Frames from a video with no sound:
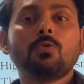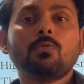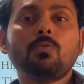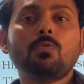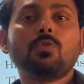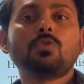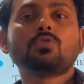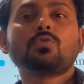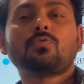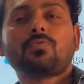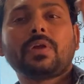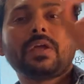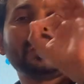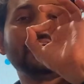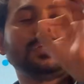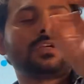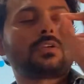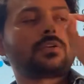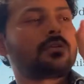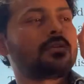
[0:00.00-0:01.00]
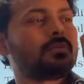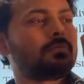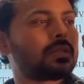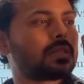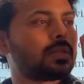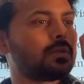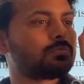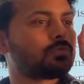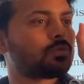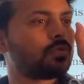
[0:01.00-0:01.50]
वो जो फेंट
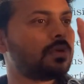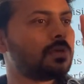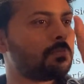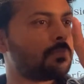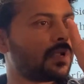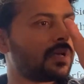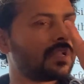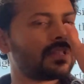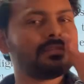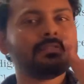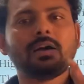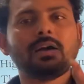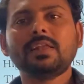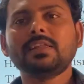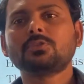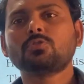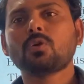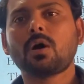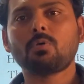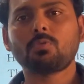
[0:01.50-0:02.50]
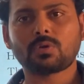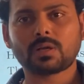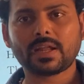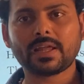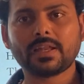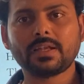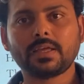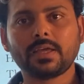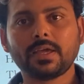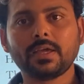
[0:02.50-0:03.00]
मतलब थोड़ी ब्लरी वाली जो
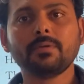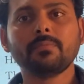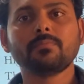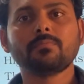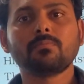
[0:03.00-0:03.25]
आउटलाइन है